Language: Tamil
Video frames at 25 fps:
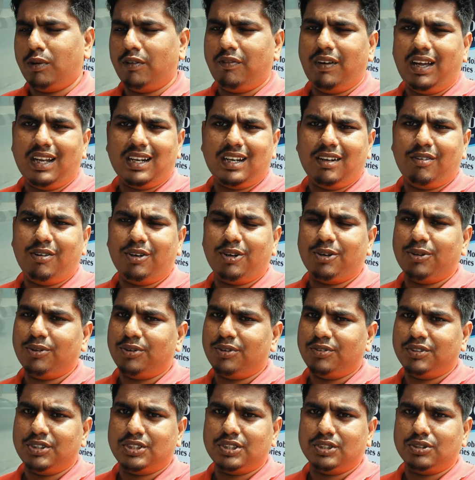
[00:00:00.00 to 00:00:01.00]
சும்மா வேறு லெவலான
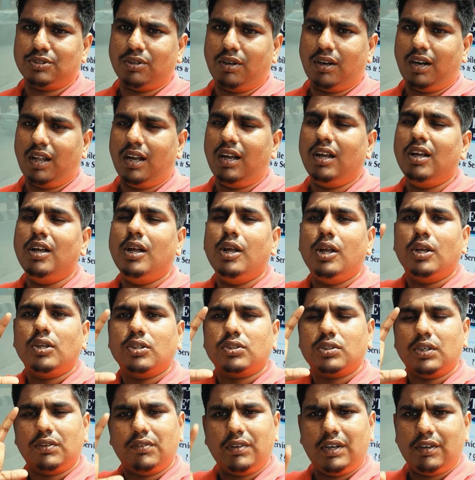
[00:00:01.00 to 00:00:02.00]
ஒரு விஷயம் சொல்லலாம் ஸோ